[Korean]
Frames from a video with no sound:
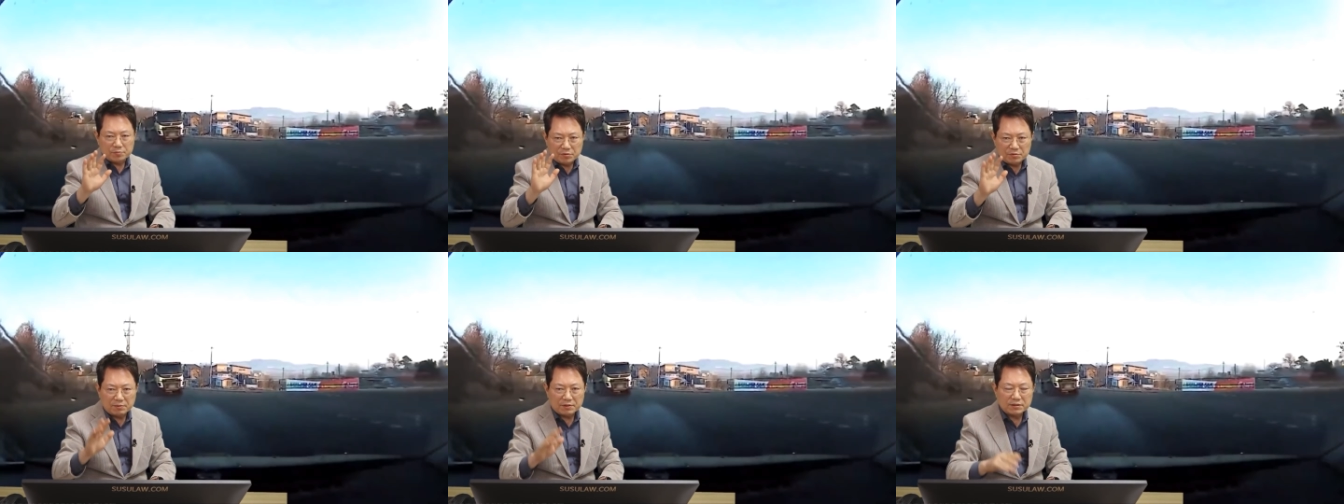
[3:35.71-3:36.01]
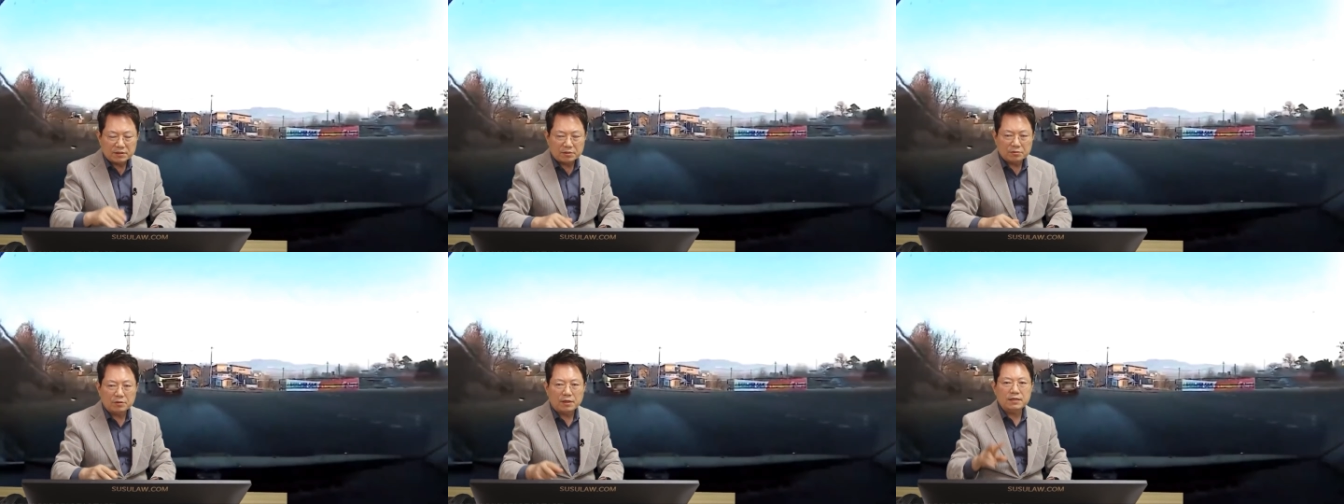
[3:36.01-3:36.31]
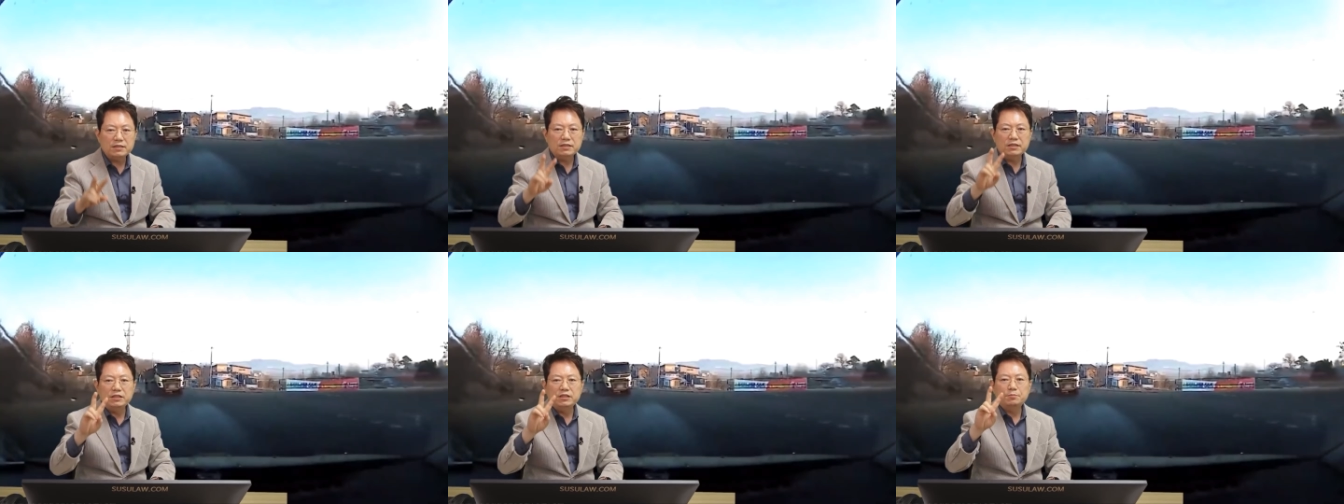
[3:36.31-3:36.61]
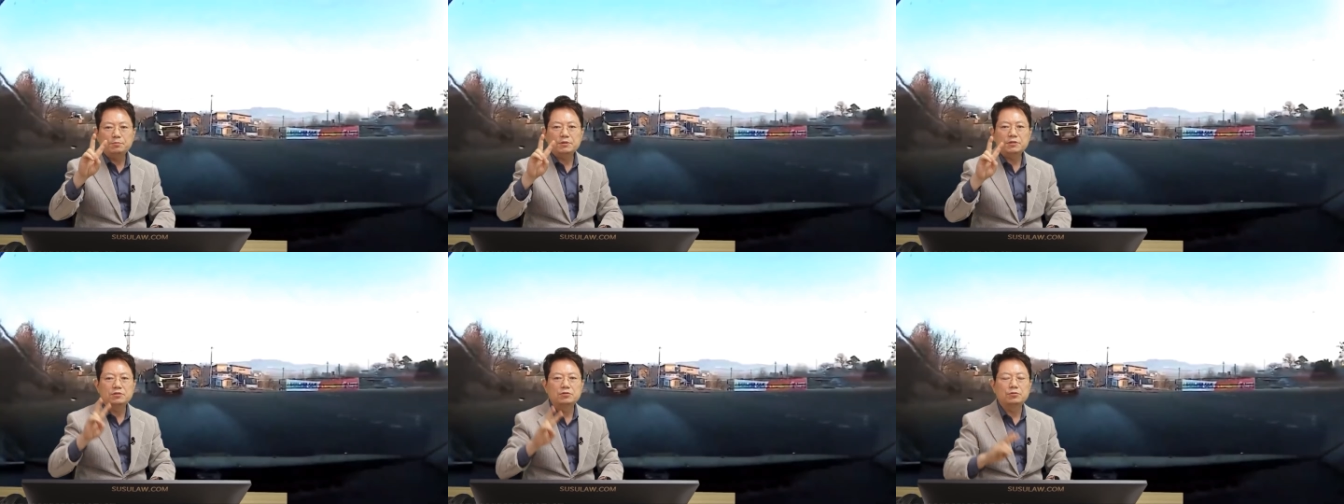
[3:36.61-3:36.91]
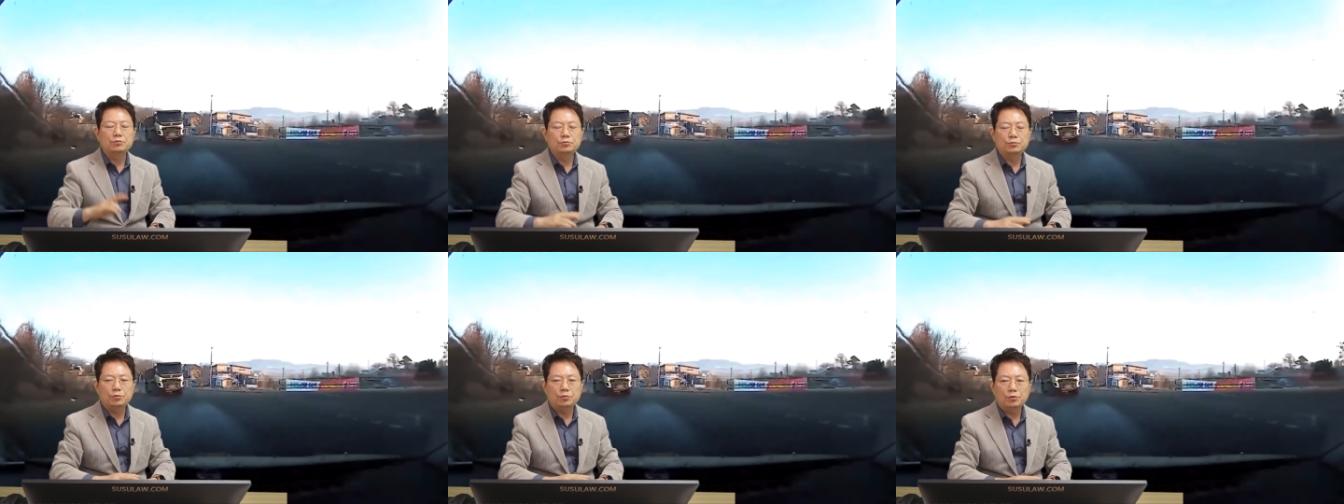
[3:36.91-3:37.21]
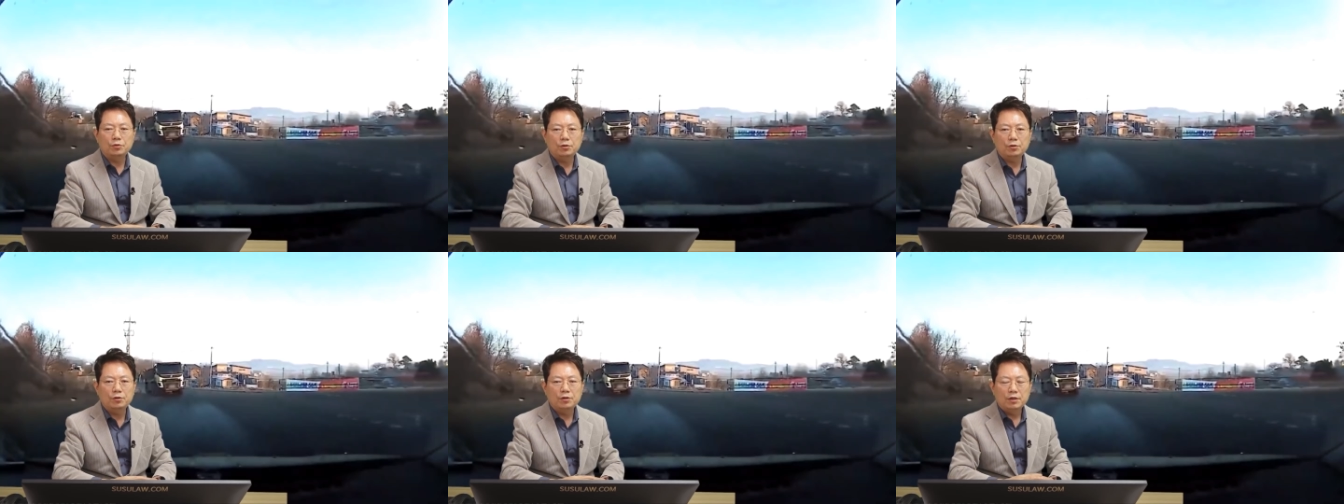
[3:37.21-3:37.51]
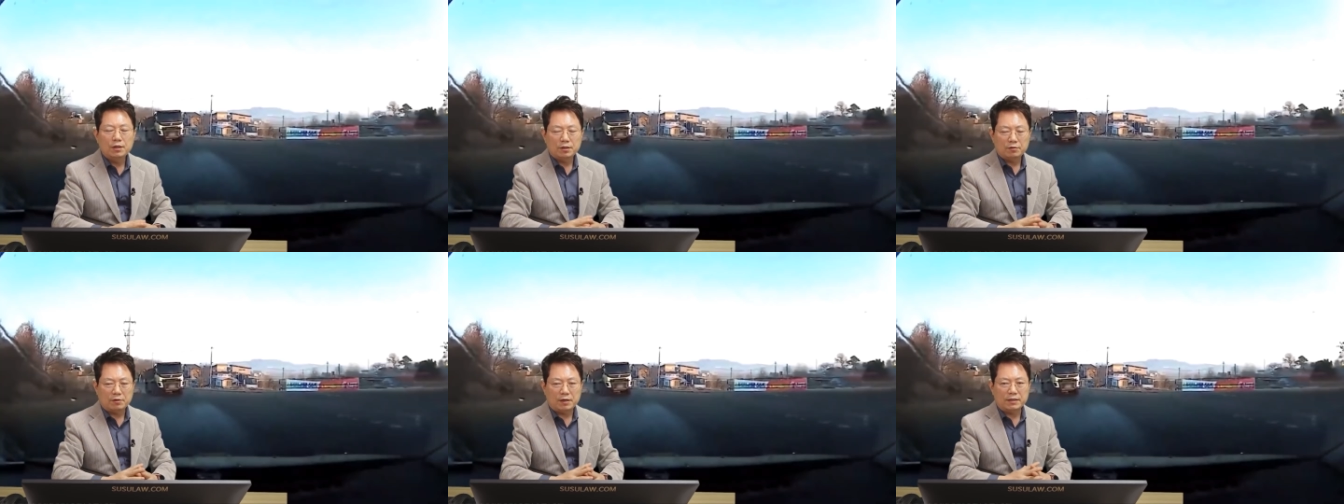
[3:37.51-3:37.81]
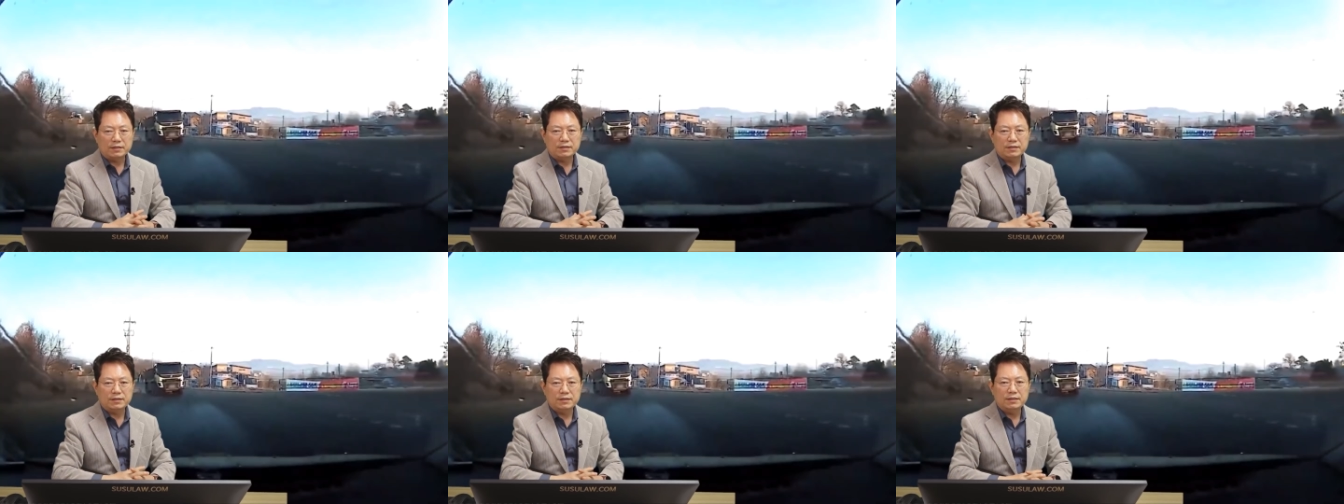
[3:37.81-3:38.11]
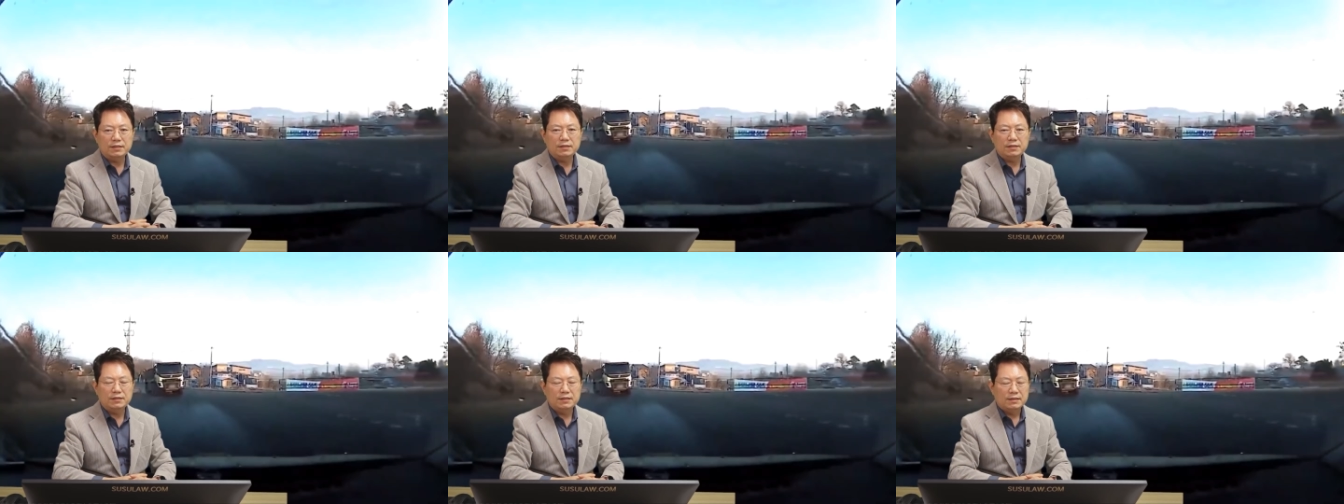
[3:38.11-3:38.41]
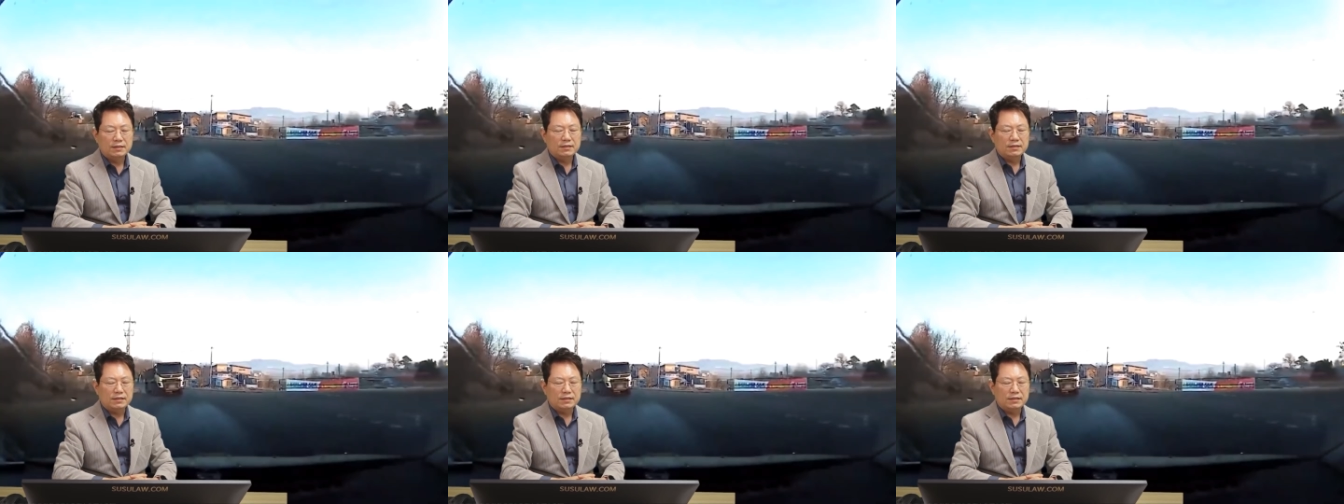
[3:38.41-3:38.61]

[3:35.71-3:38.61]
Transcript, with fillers: 불박차에도 한 20% 정도 과실이